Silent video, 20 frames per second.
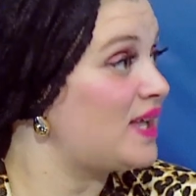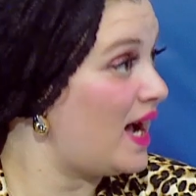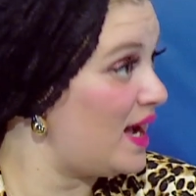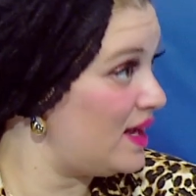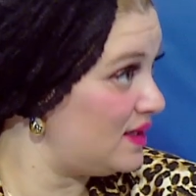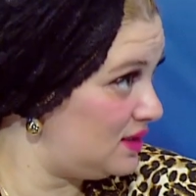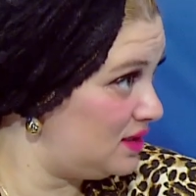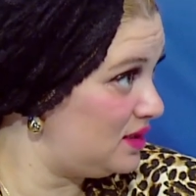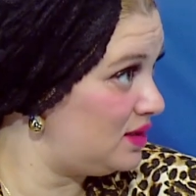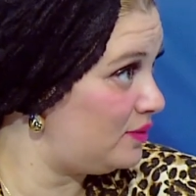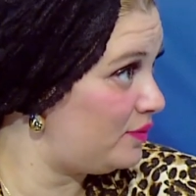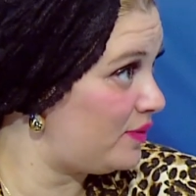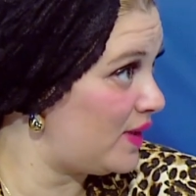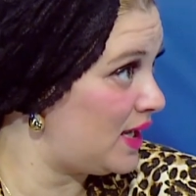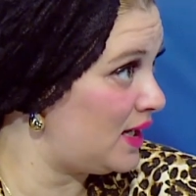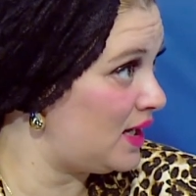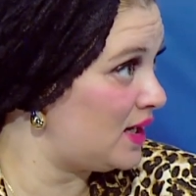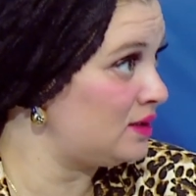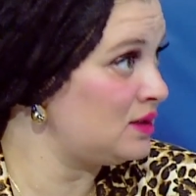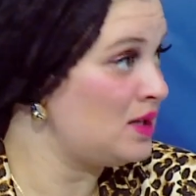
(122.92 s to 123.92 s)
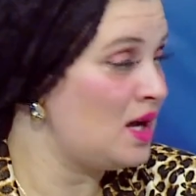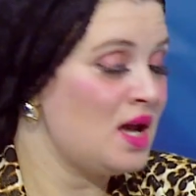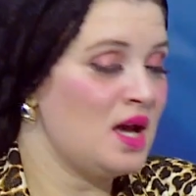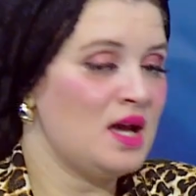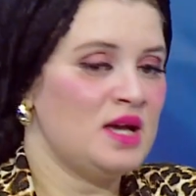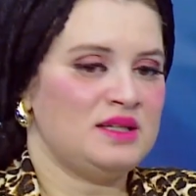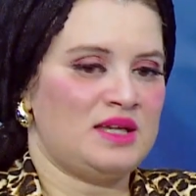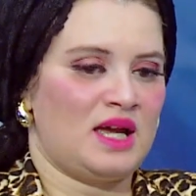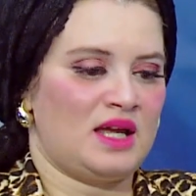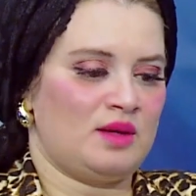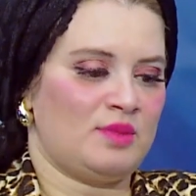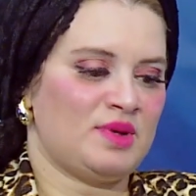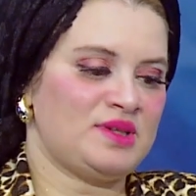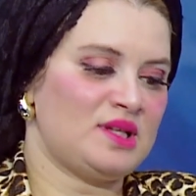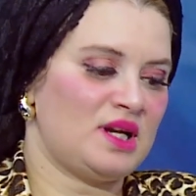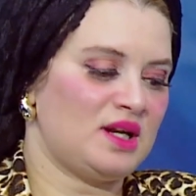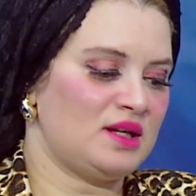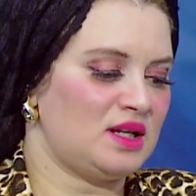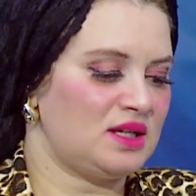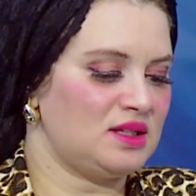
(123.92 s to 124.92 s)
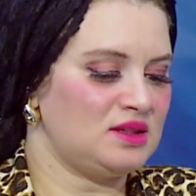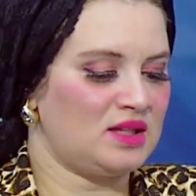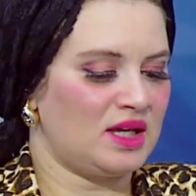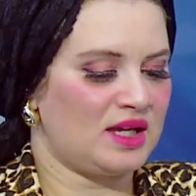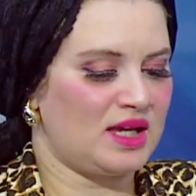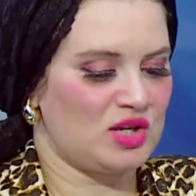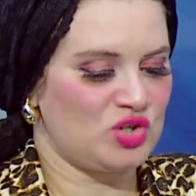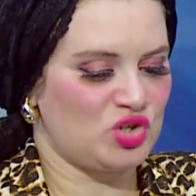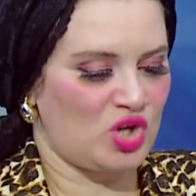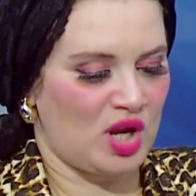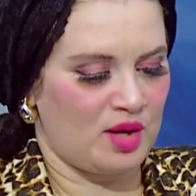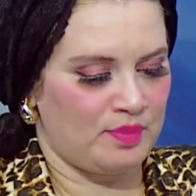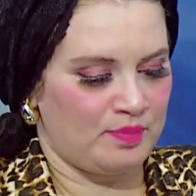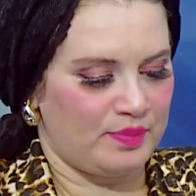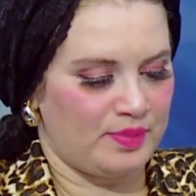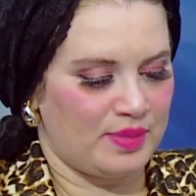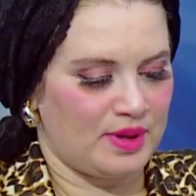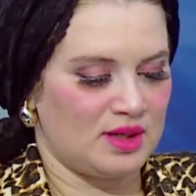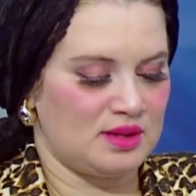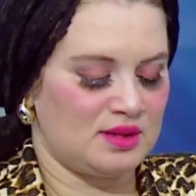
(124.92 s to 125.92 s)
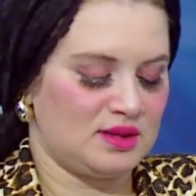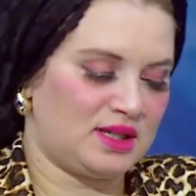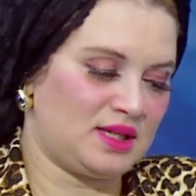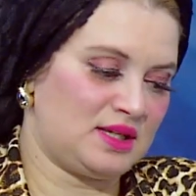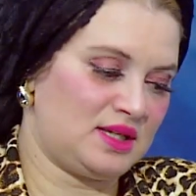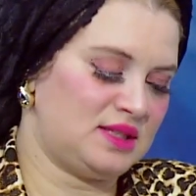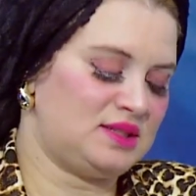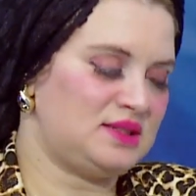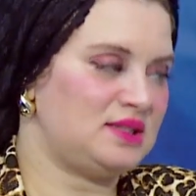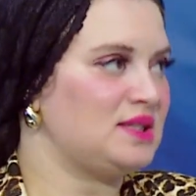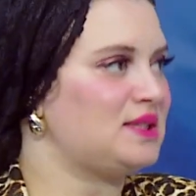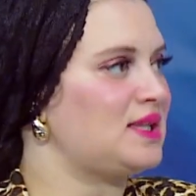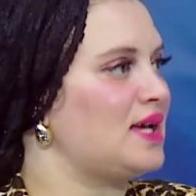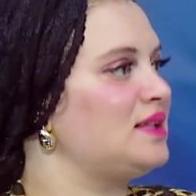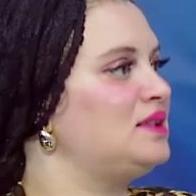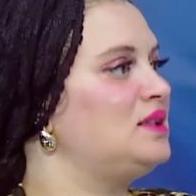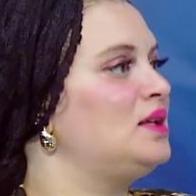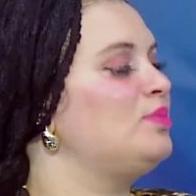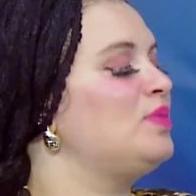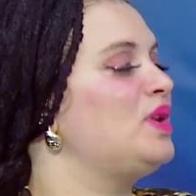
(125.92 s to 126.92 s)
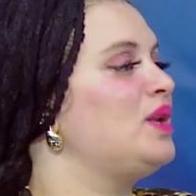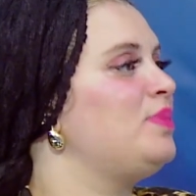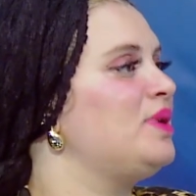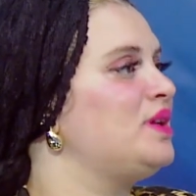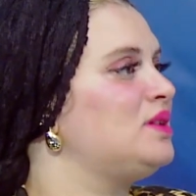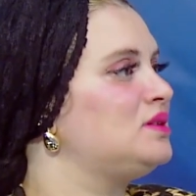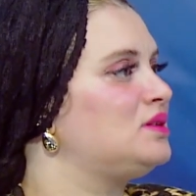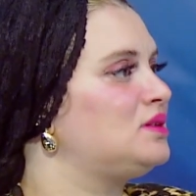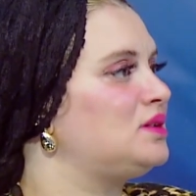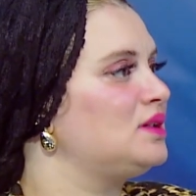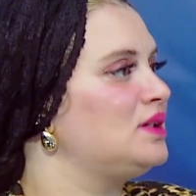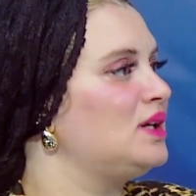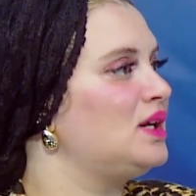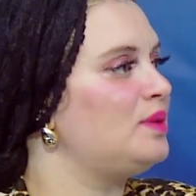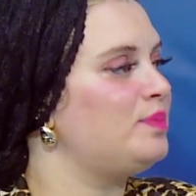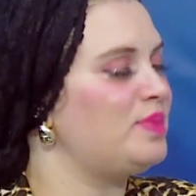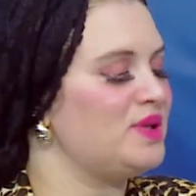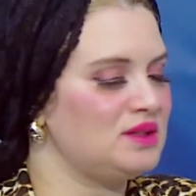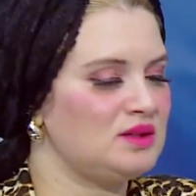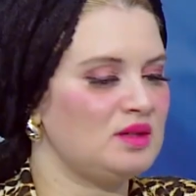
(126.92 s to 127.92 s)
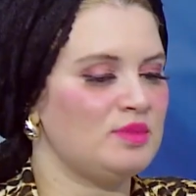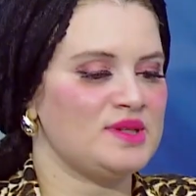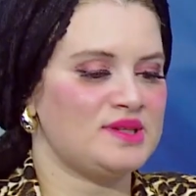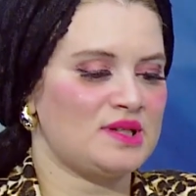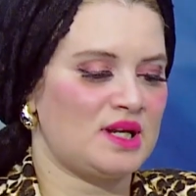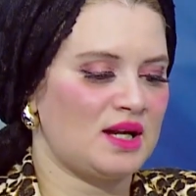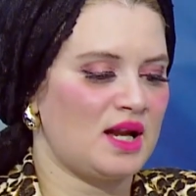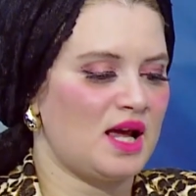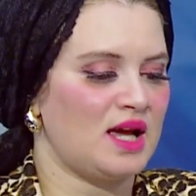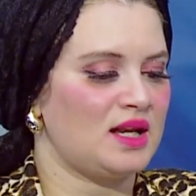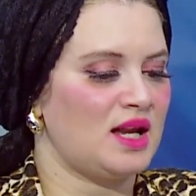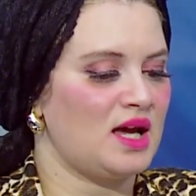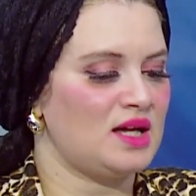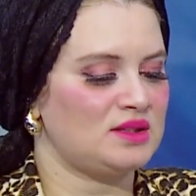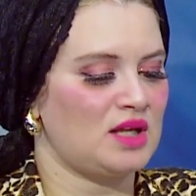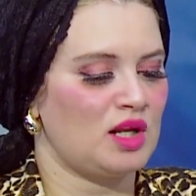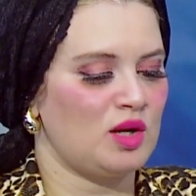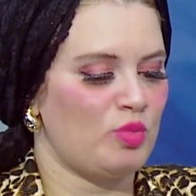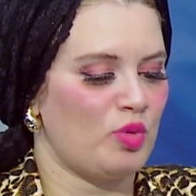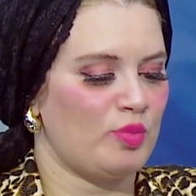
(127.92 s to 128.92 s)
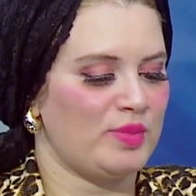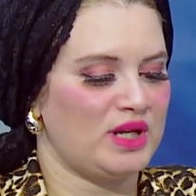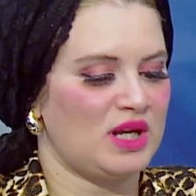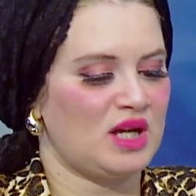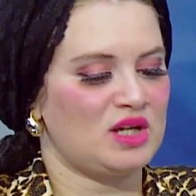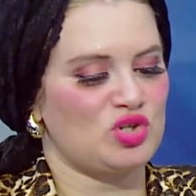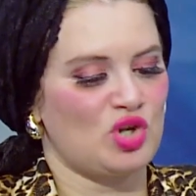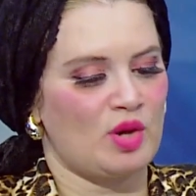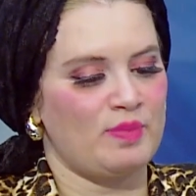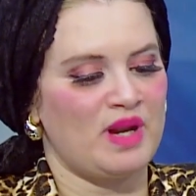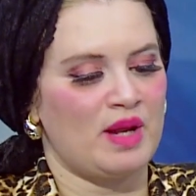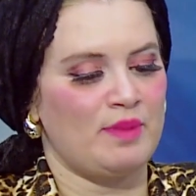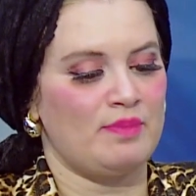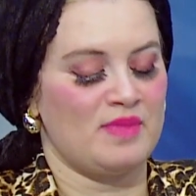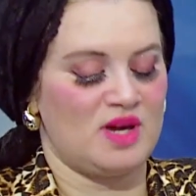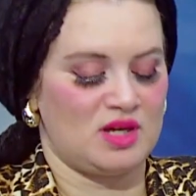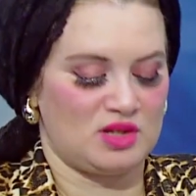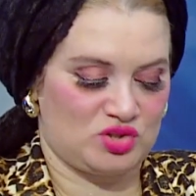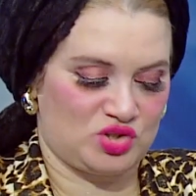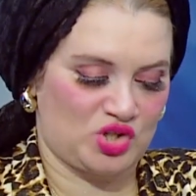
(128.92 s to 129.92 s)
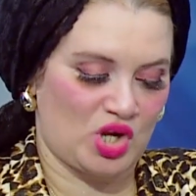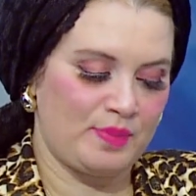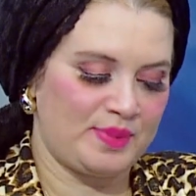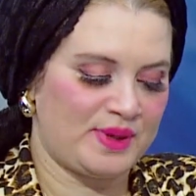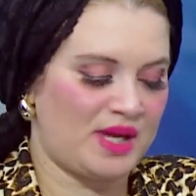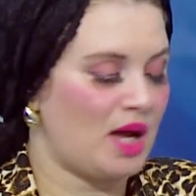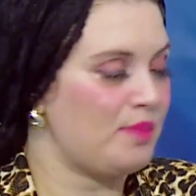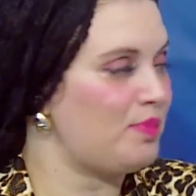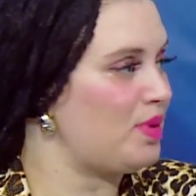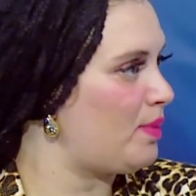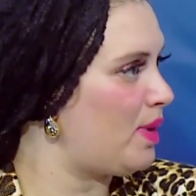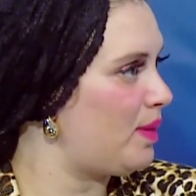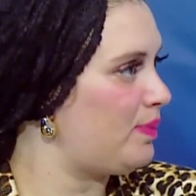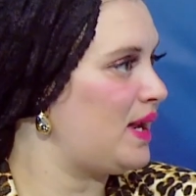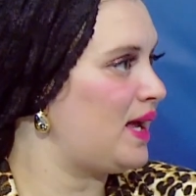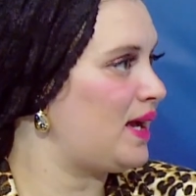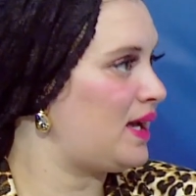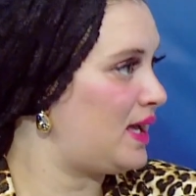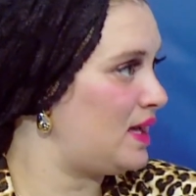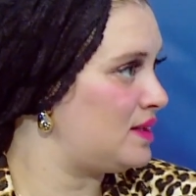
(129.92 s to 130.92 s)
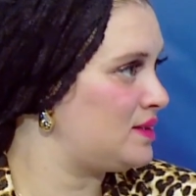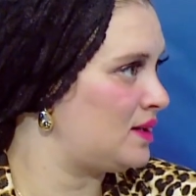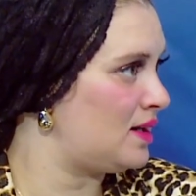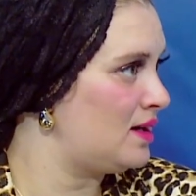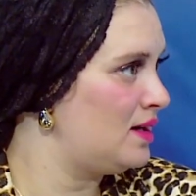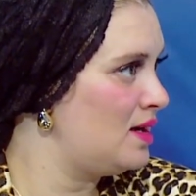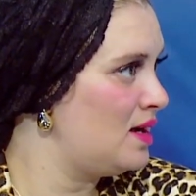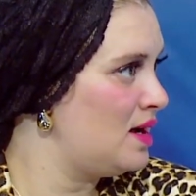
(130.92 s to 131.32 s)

حقيقي فعلا يعني مثلا انت كشاب جيت تتقدم لبنت البنت مثلا اهلها طلبوا منك شبكه بمبلغ كذا